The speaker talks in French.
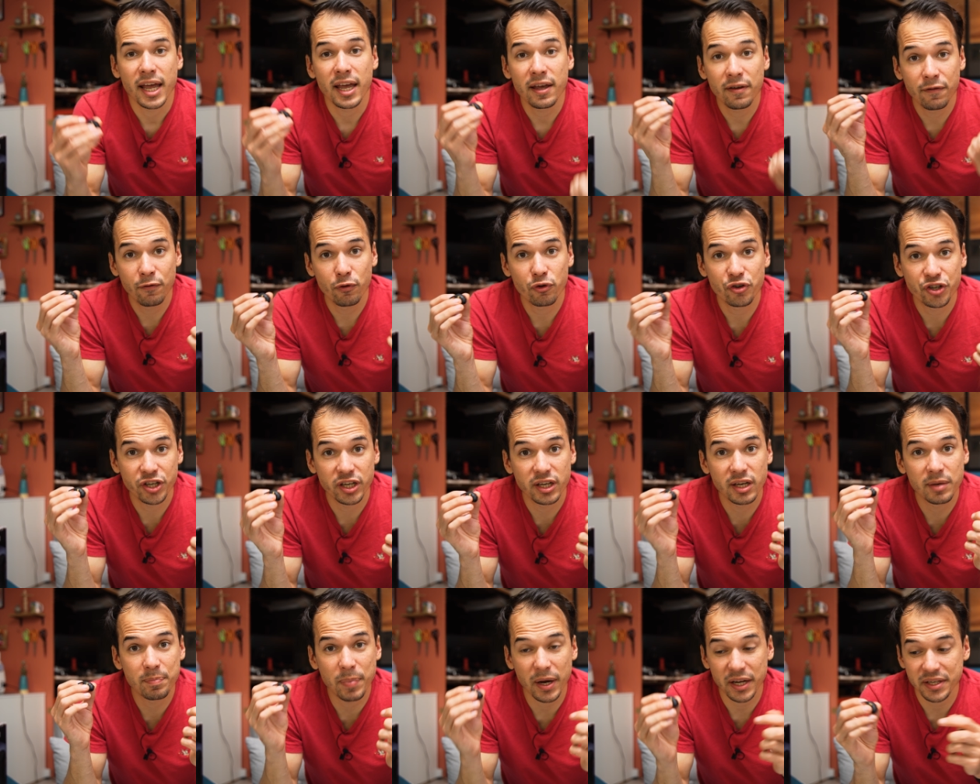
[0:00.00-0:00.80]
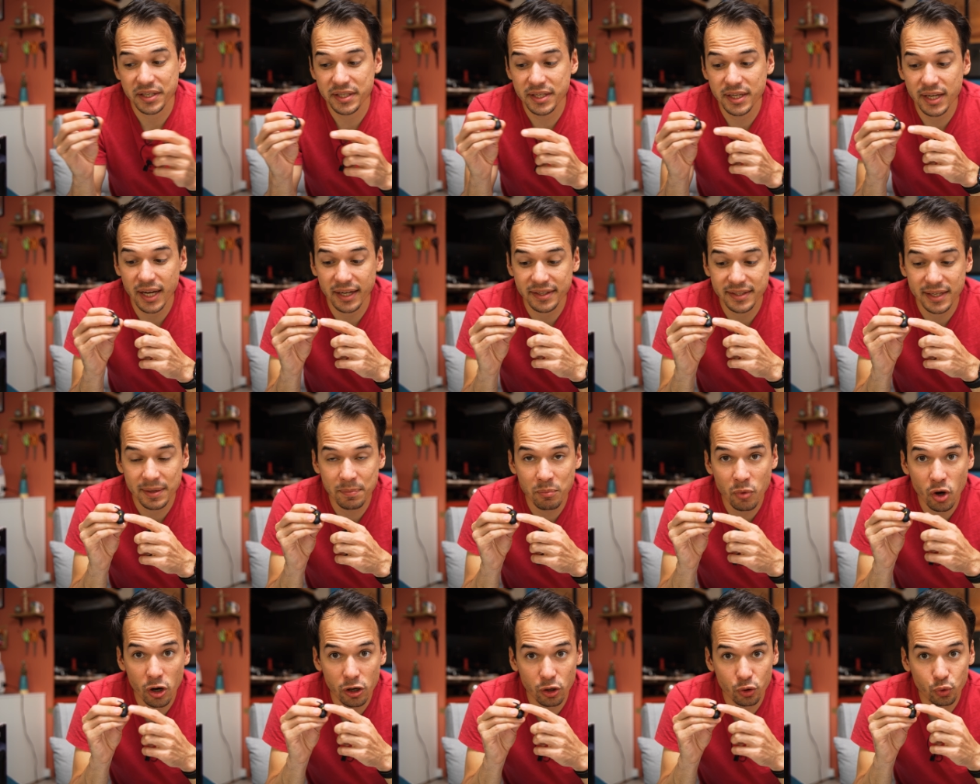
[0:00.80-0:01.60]
Et vu que j'ai des parties assez
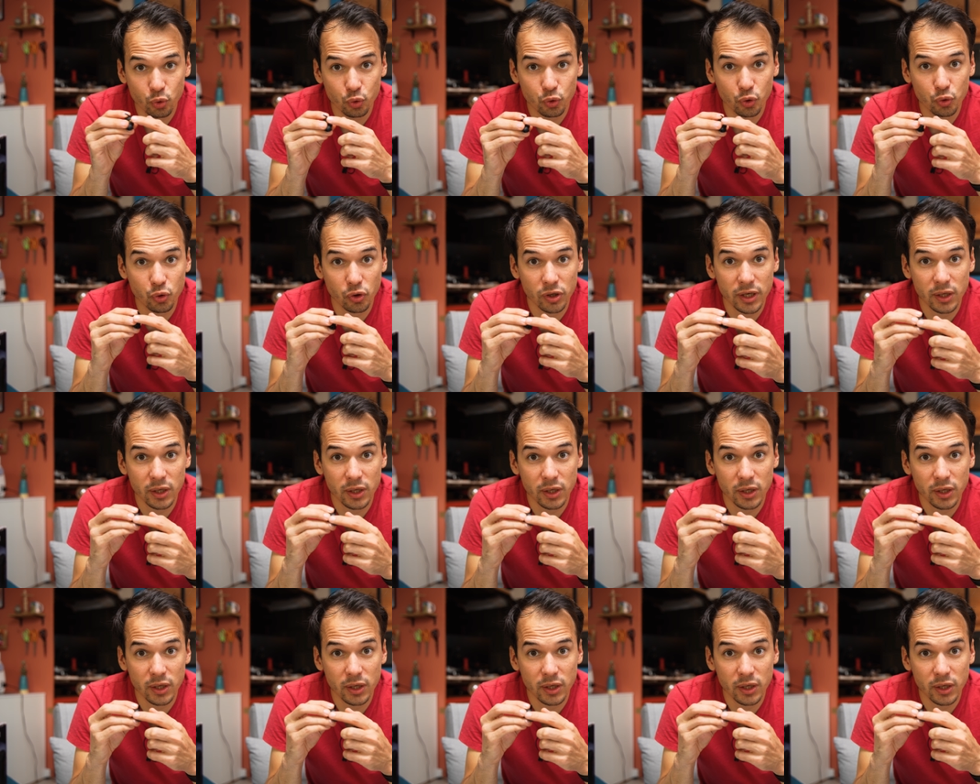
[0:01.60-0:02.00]
molles tout autour